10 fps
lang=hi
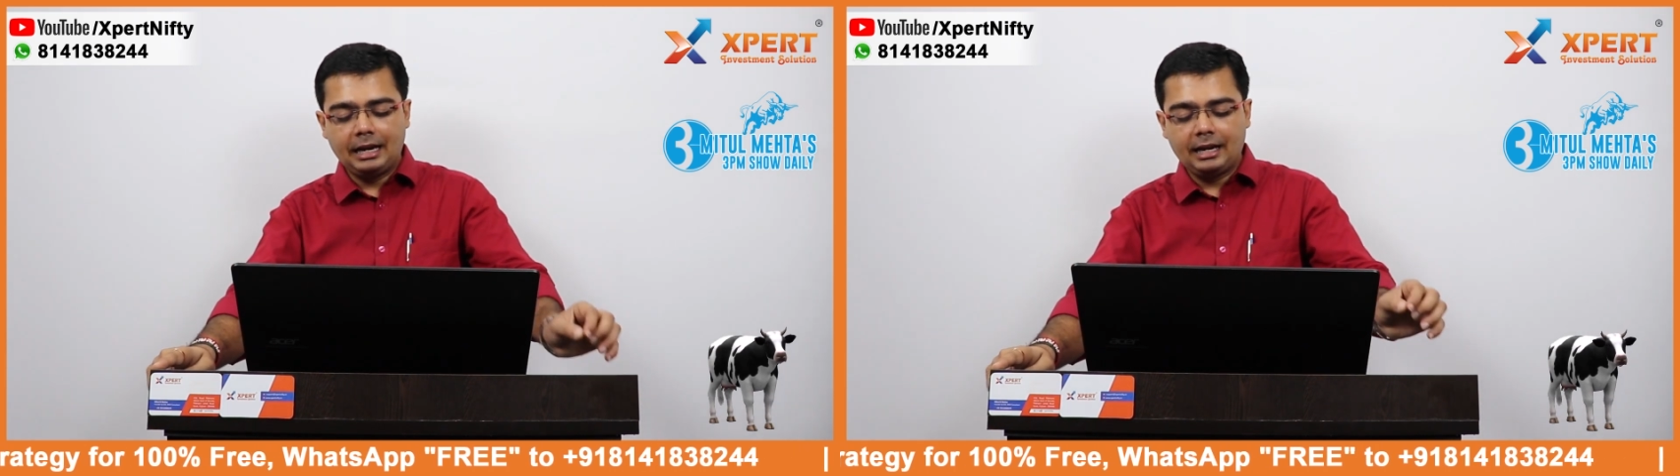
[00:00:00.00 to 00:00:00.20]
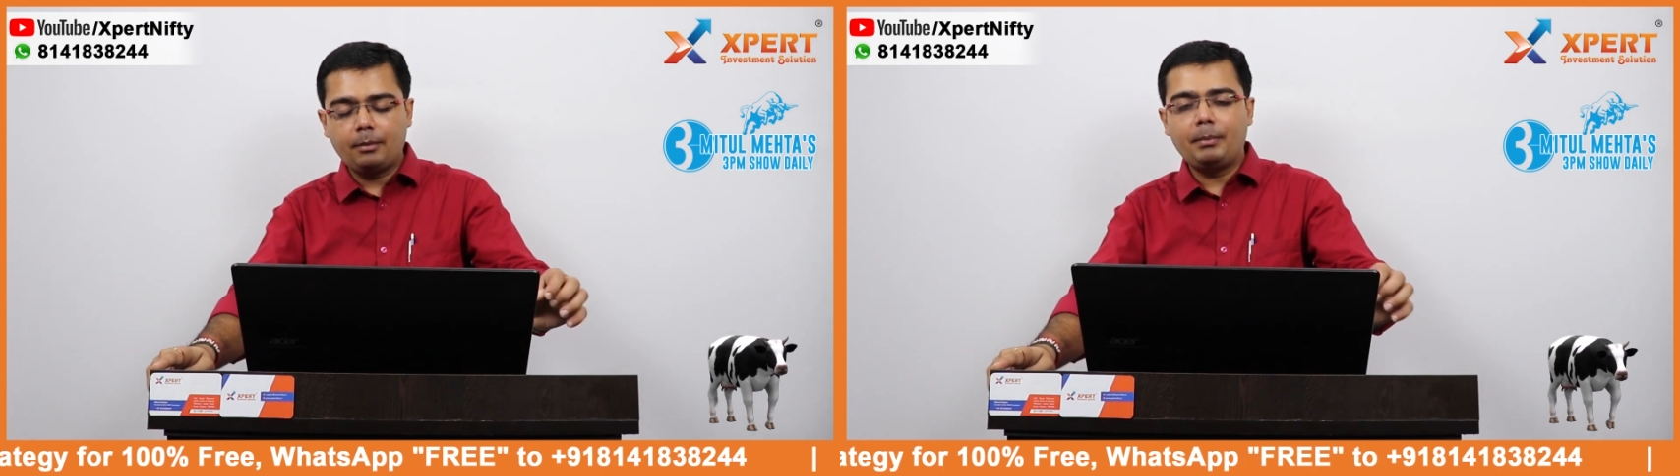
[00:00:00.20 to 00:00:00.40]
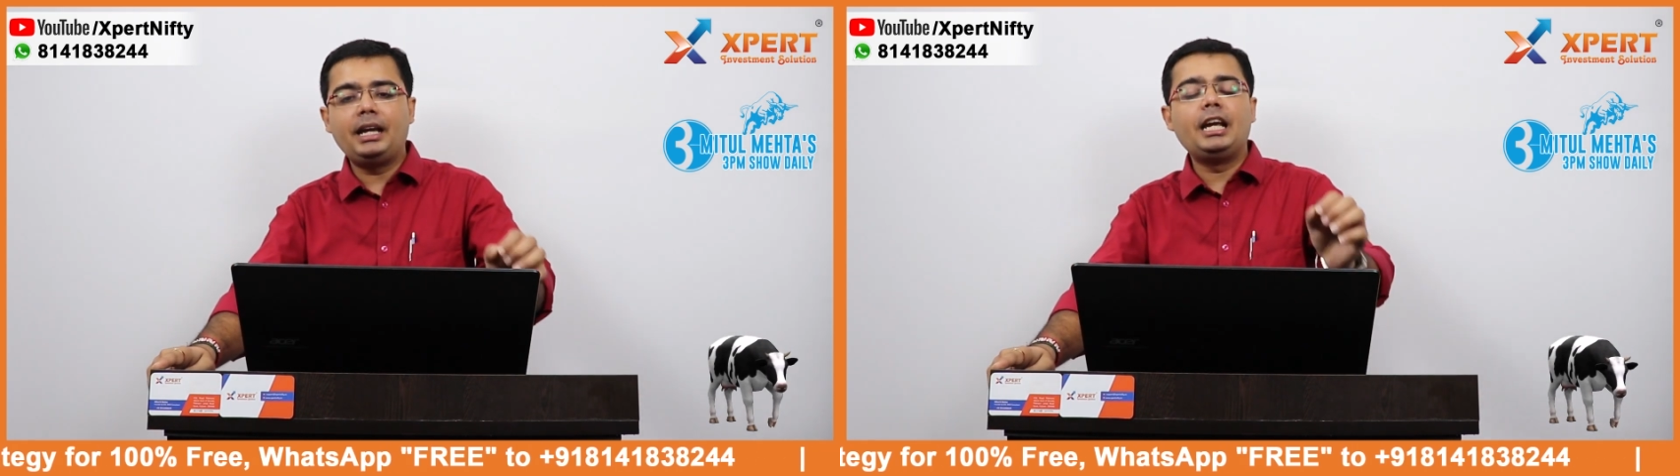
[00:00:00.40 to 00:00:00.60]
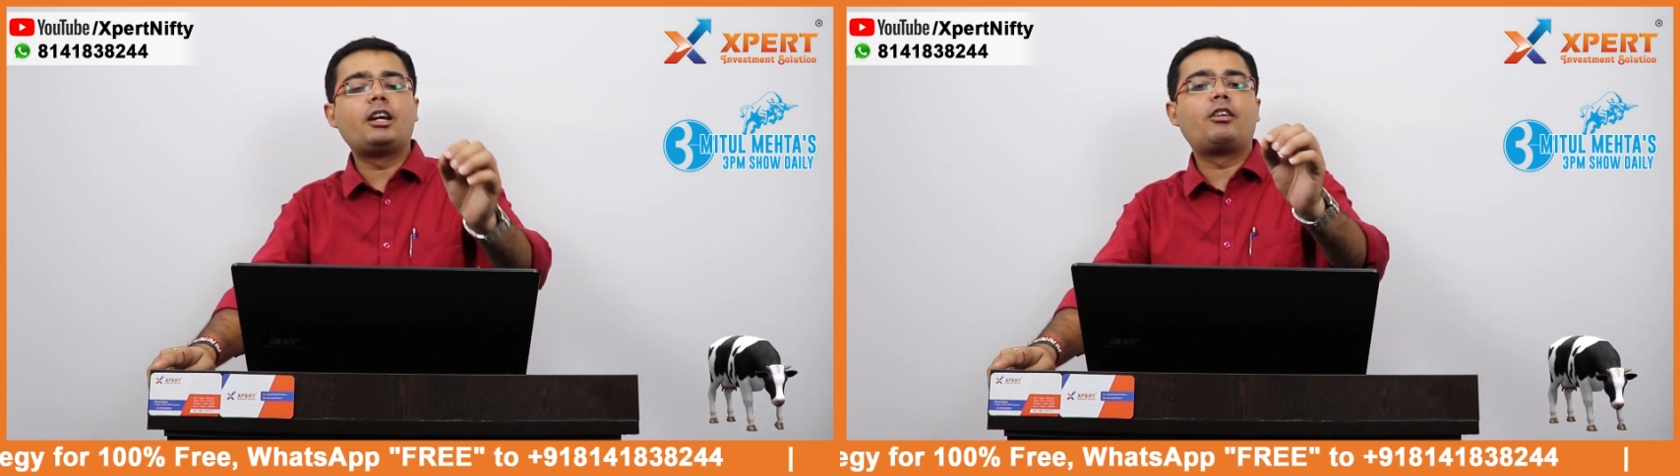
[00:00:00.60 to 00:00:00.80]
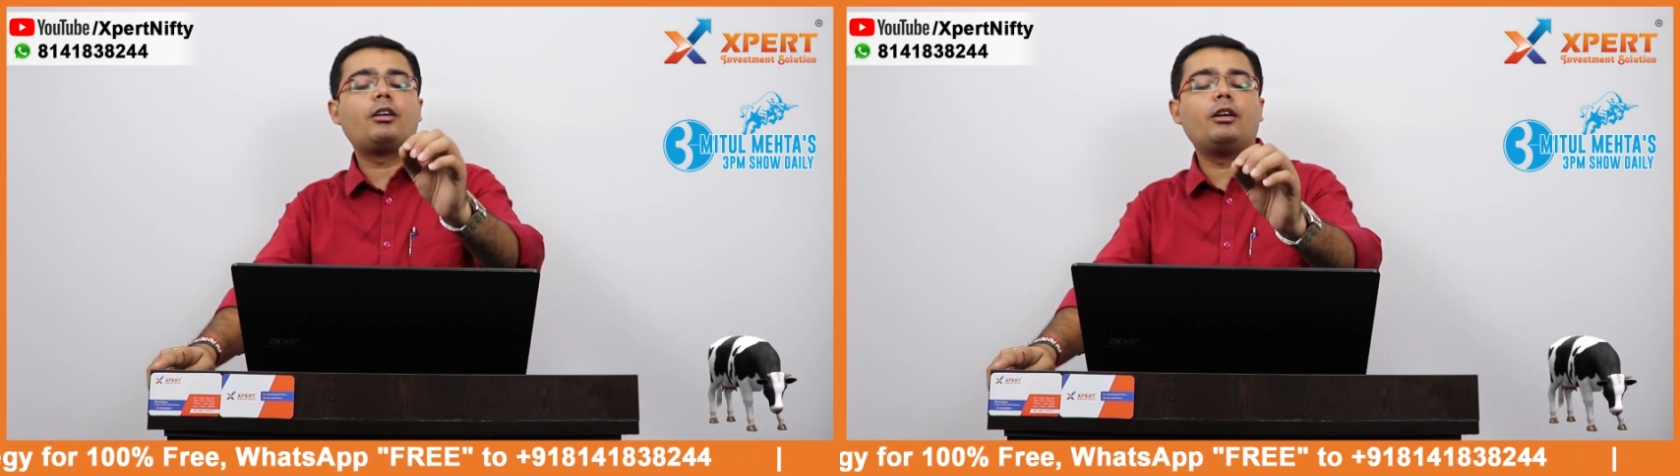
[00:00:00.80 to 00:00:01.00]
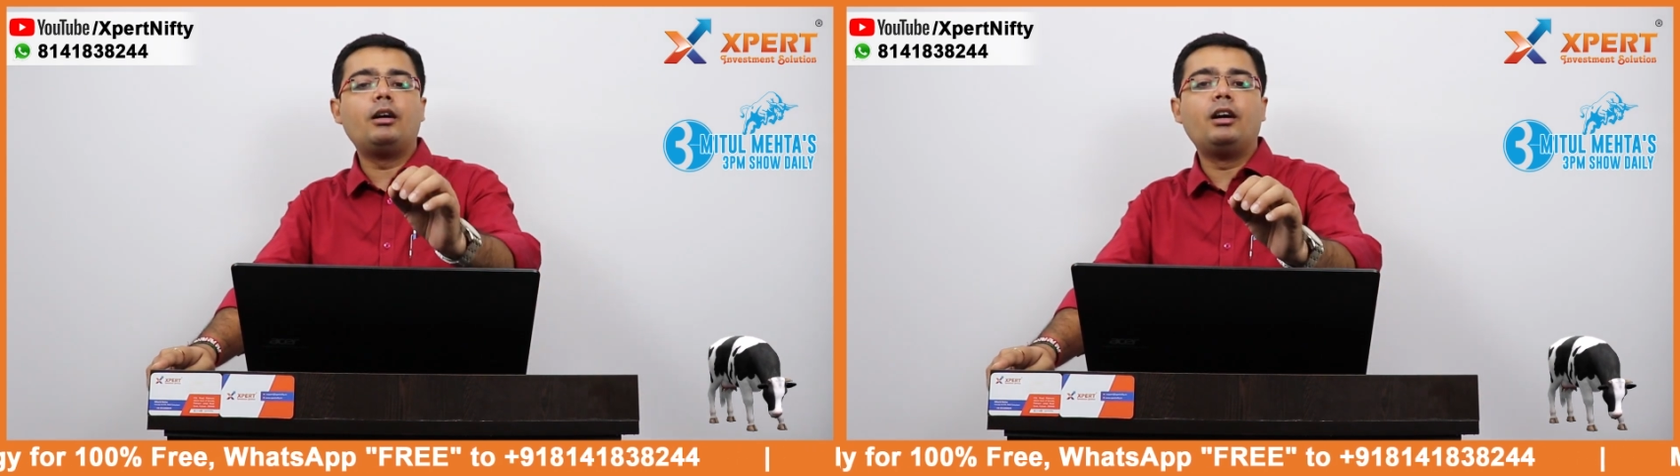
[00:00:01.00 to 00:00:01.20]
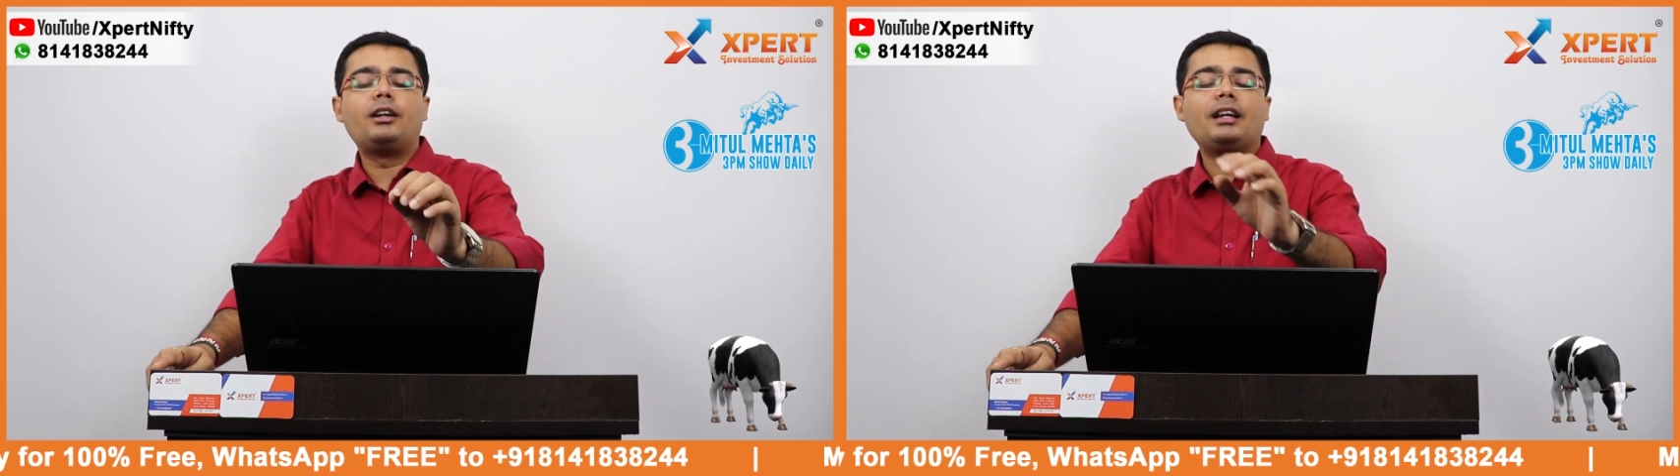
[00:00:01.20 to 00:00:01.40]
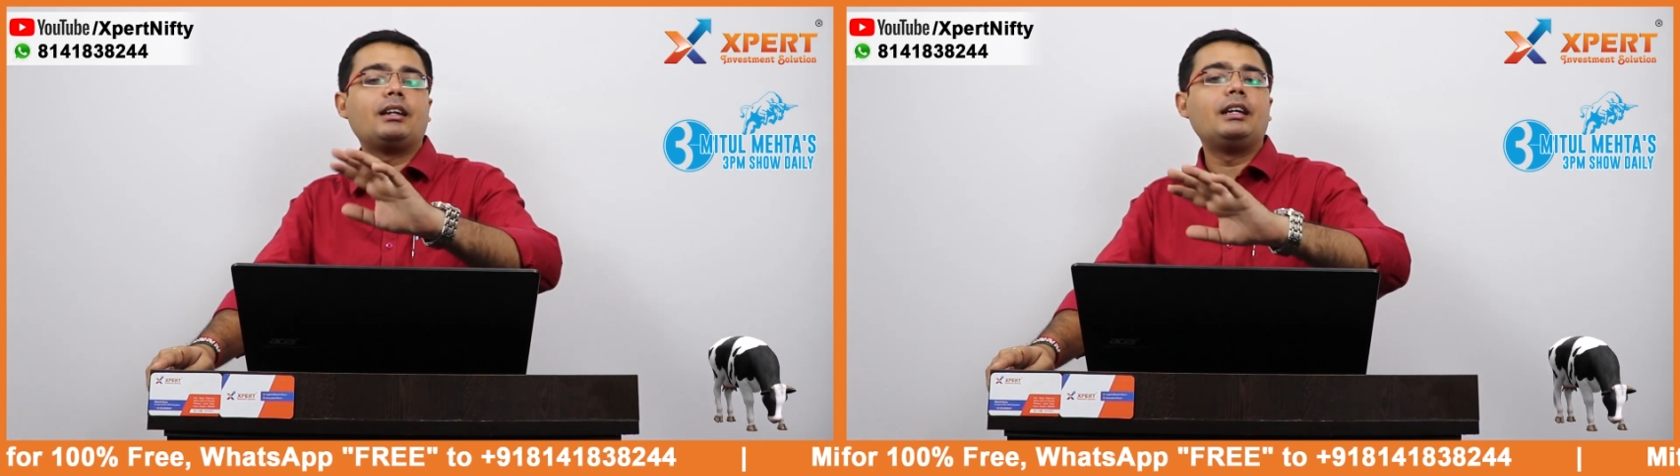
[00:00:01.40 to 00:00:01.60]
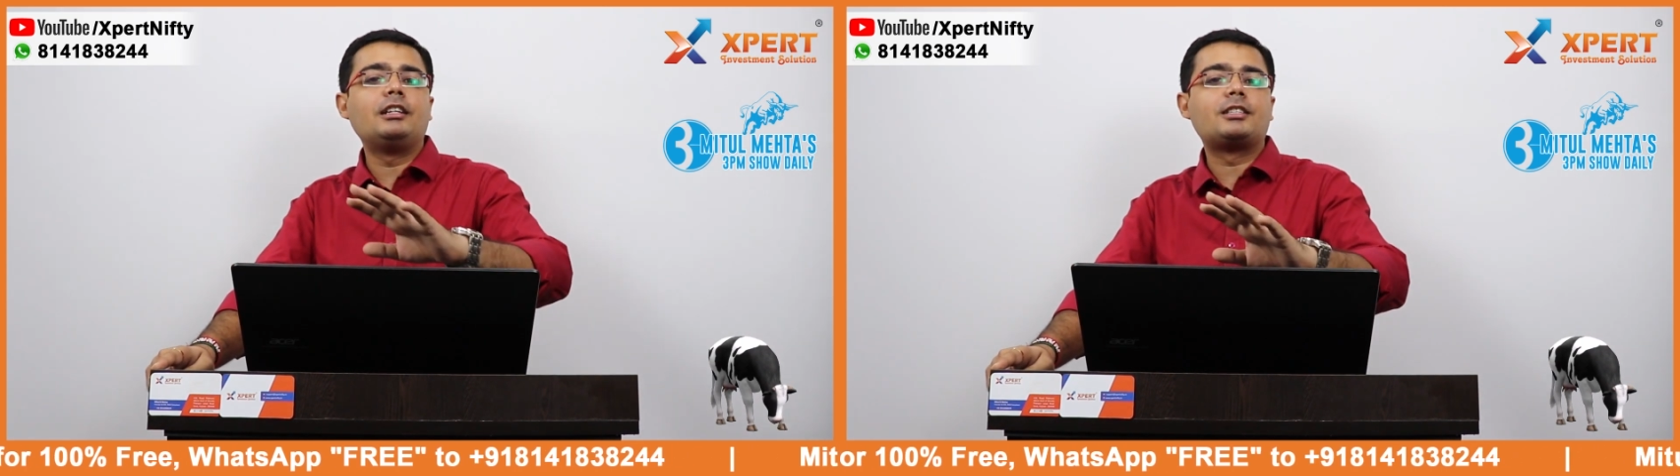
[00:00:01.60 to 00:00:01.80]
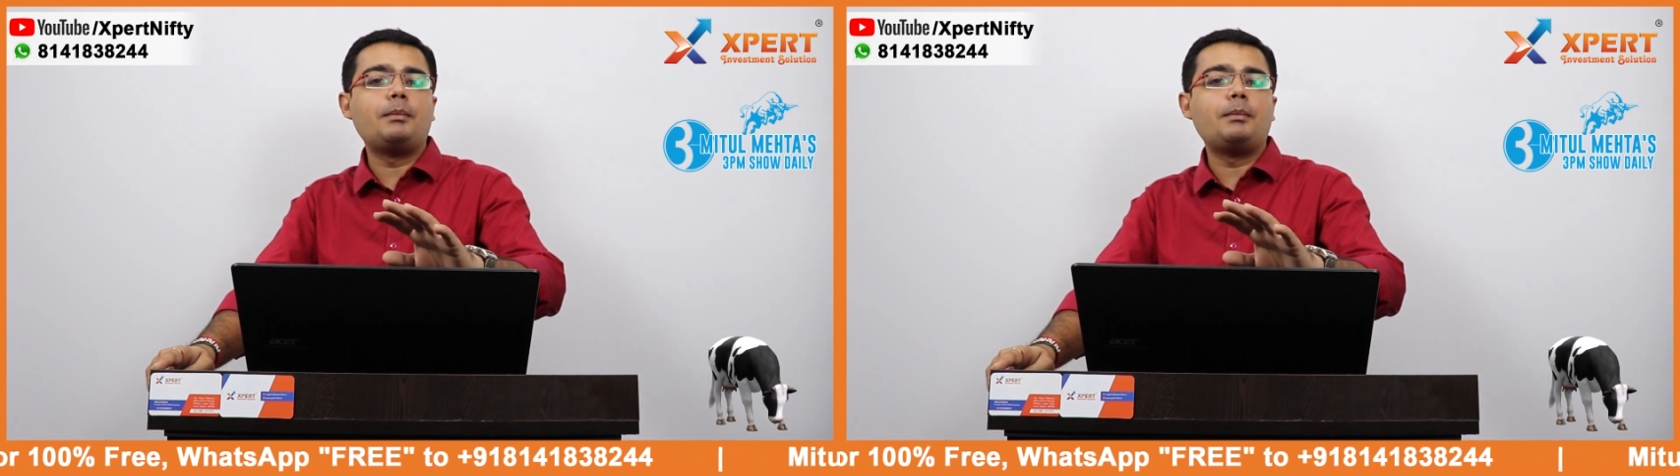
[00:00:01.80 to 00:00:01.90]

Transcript: अगर मैं एक टेक्निकल्स